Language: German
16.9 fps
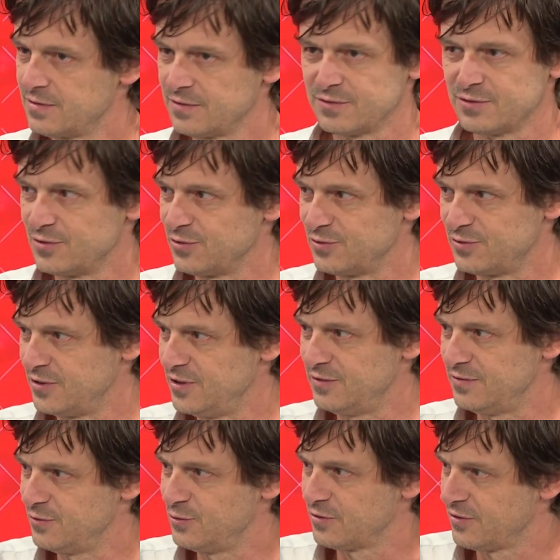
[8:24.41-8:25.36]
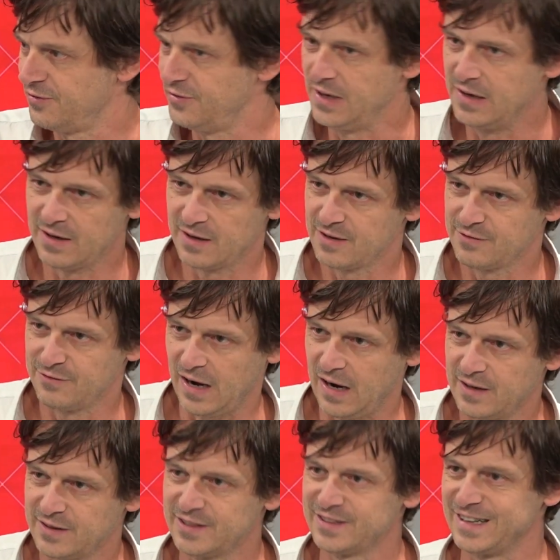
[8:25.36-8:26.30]
und, und durch viele
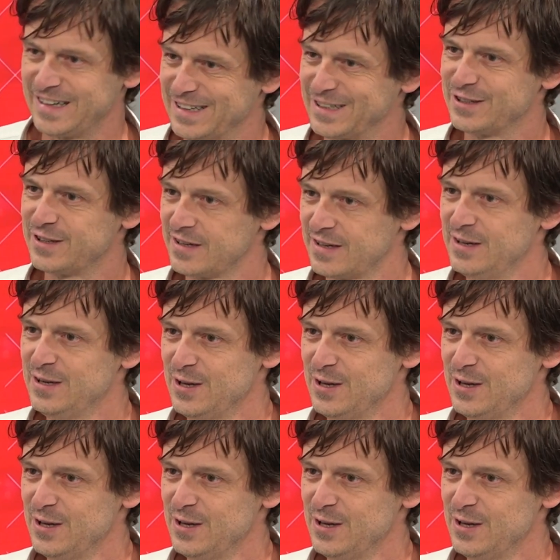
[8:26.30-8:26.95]
Wahlen gegangene